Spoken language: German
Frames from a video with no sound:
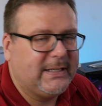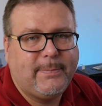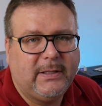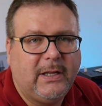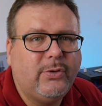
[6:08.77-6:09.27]
Das
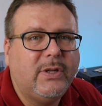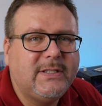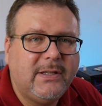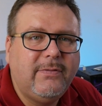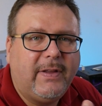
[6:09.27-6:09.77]
macht
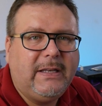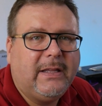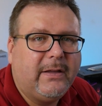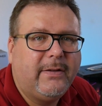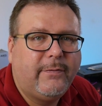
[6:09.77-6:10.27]
natürlich Sinn, wenn
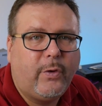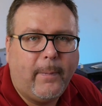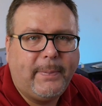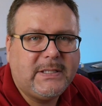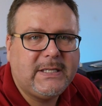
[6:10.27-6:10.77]
ihr
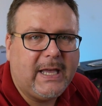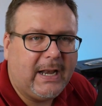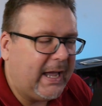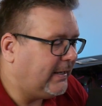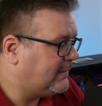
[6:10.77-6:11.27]
vorm PC
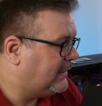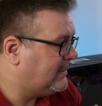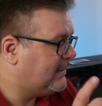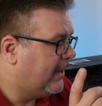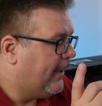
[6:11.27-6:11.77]
alleine
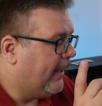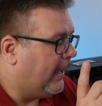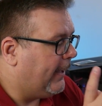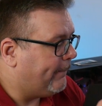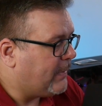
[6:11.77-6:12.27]
sitzt.
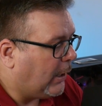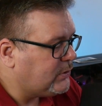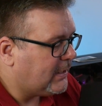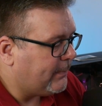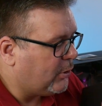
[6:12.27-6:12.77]
Ähm,
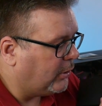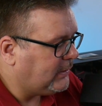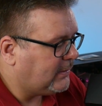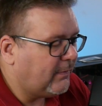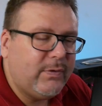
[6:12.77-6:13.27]
außerdem
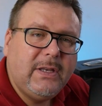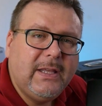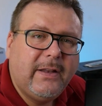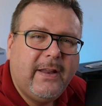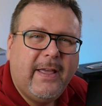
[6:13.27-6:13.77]
könnt ihr
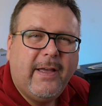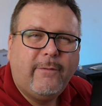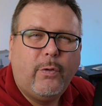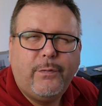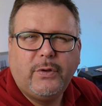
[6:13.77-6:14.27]
definieren,
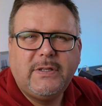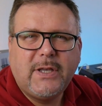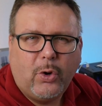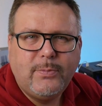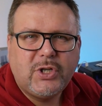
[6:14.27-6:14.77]
wofür
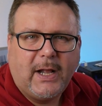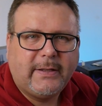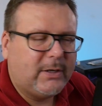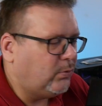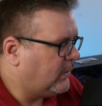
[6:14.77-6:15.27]
dieser
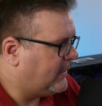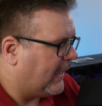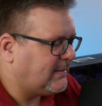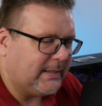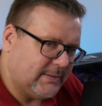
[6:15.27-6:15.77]
Umschalter nun
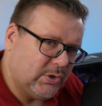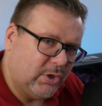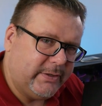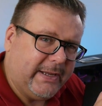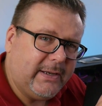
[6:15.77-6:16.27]
gedacht sein
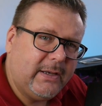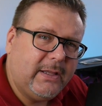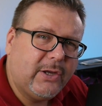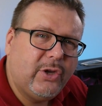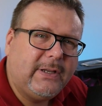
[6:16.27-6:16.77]
soll, denn
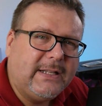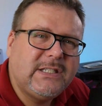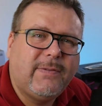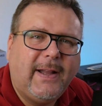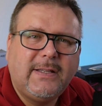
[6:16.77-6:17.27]
ihr könnt ein
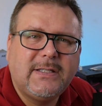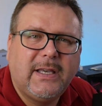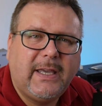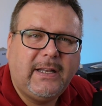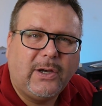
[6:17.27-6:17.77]
zweites
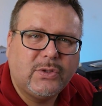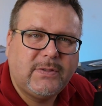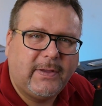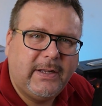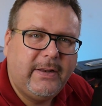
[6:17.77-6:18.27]
Gerät
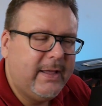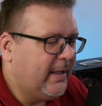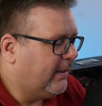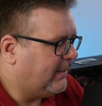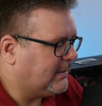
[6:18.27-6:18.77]
auswählen,
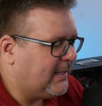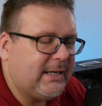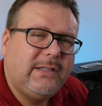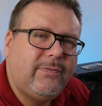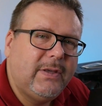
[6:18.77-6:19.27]
das
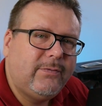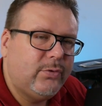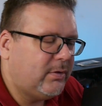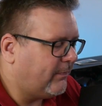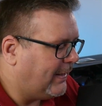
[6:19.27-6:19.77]
aktiviert
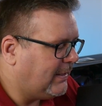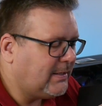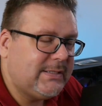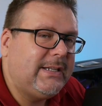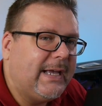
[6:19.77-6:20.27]
wird, wenn ihr
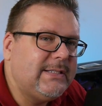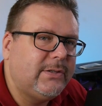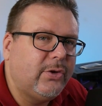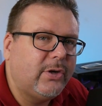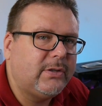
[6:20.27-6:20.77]
diese
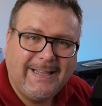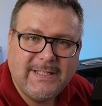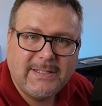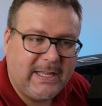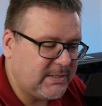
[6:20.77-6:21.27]
Taste drückt. Das
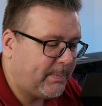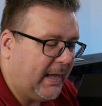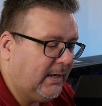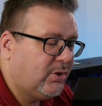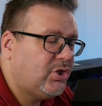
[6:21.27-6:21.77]
ist ganz
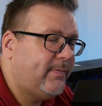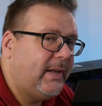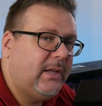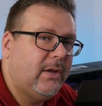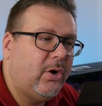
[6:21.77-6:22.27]
praktisch,
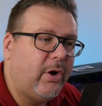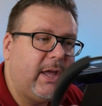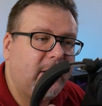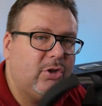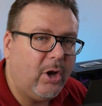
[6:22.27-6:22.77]
wenn ihr
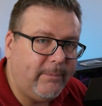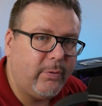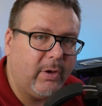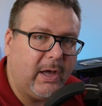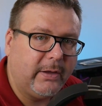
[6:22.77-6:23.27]
euren
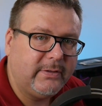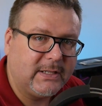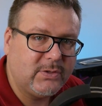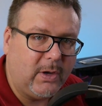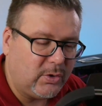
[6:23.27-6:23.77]
Kopfhörer
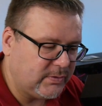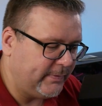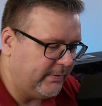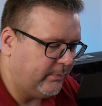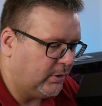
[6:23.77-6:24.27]
dazu
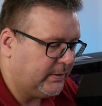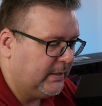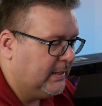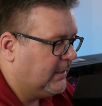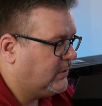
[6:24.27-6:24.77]
auswählen wollt.
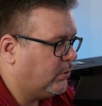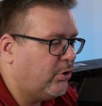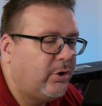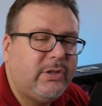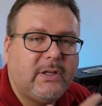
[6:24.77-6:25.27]
So
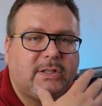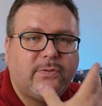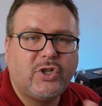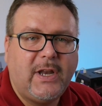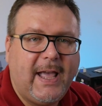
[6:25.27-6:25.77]
könnt ihr
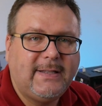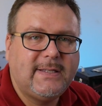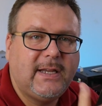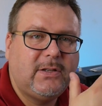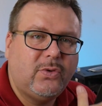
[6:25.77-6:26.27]
zwischen
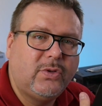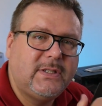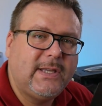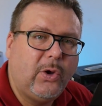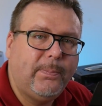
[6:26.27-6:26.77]
Headset und
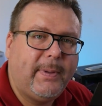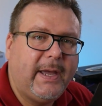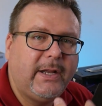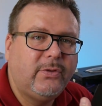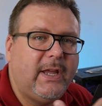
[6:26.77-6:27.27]

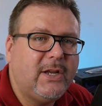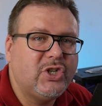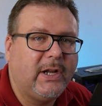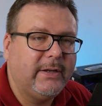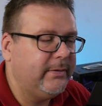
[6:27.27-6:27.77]
Soundbar hin und her
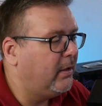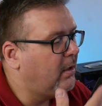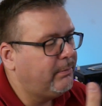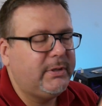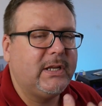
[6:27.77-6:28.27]
schalten.
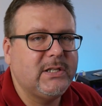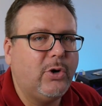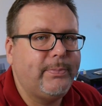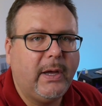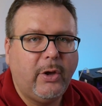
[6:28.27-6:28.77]
Mit der
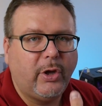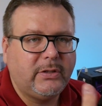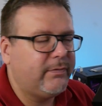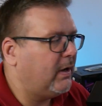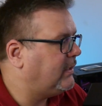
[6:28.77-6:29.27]
Soundbar
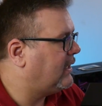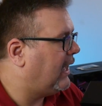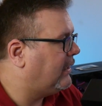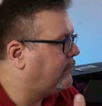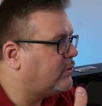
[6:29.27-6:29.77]
hört ihr vielleicht
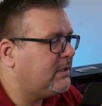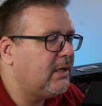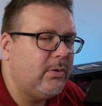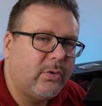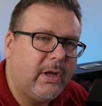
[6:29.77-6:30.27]
gerade
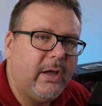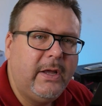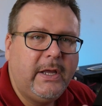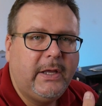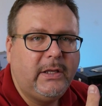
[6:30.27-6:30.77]
Musik oder
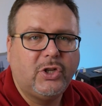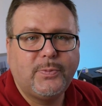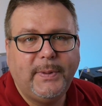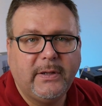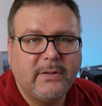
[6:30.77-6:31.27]
ihr
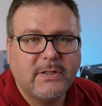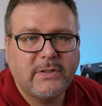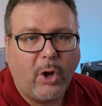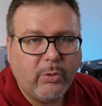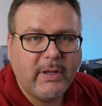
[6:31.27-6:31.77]
spielt ein
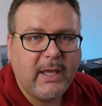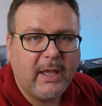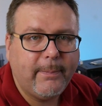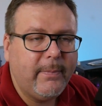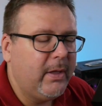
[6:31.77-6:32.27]

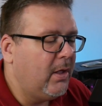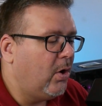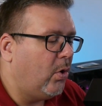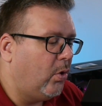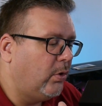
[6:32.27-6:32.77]
Story-Game
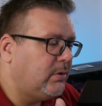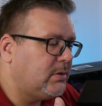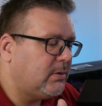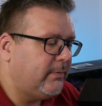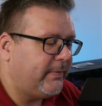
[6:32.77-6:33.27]

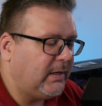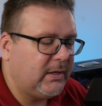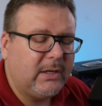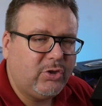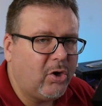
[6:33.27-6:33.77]
und wenn ihr
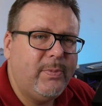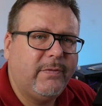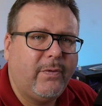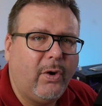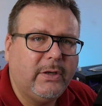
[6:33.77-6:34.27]
dann doch mit
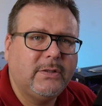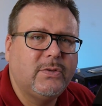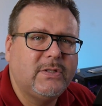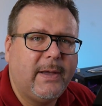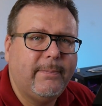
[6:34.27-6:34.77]
Freunden
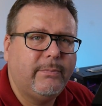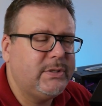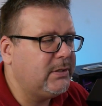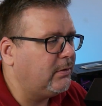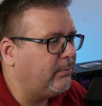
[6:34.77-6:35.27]
zusammen ein
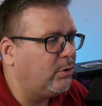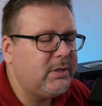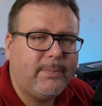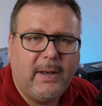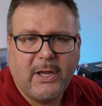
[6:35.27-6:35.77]
bisschen
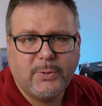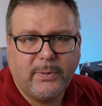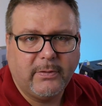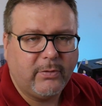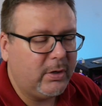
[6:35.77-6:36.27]
Multiplayer
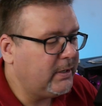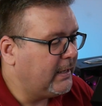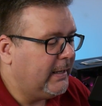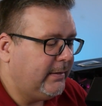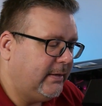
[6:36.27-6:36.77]
spielen wollt,
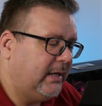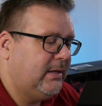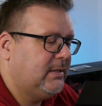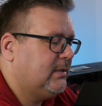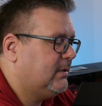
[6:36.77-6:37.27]

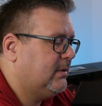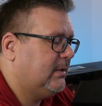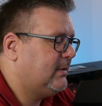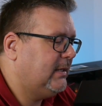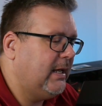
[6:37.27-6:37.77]
dann ist es
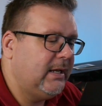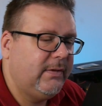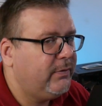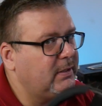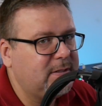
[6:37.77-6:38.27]

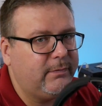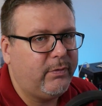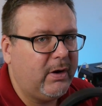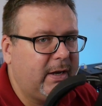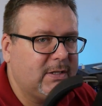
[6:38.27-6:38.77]
sicherlich viel
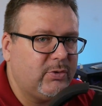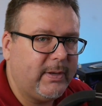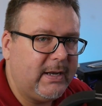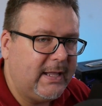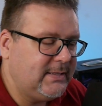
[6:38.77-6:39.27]
sinnvoller, das
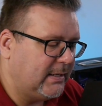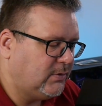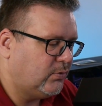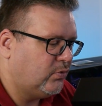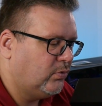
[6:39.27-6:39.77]
über ein Headset
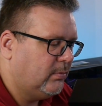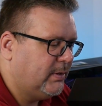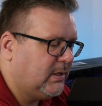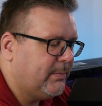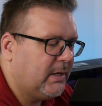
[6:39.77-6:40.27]
zu tun,
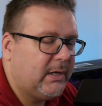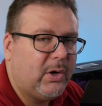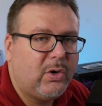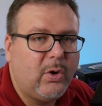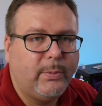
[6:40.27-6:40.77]
mit dem ihr dann
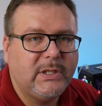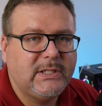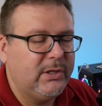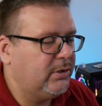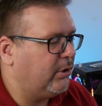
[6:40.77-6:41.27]
auch
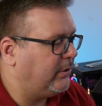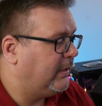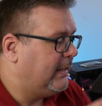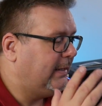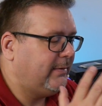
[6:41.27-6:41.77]
kommunizieren könnt.
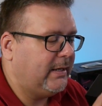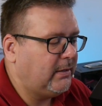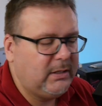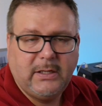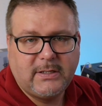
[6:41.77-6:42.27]
Denn
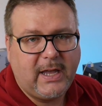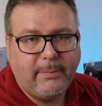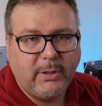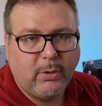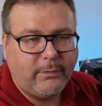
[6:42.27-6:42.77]
hier ist
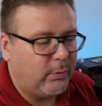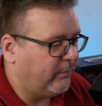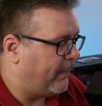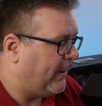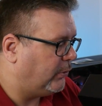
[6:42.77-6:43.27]
kein
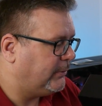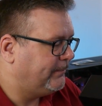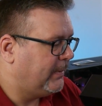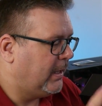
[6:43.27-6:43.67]
Mikrofon verbaut.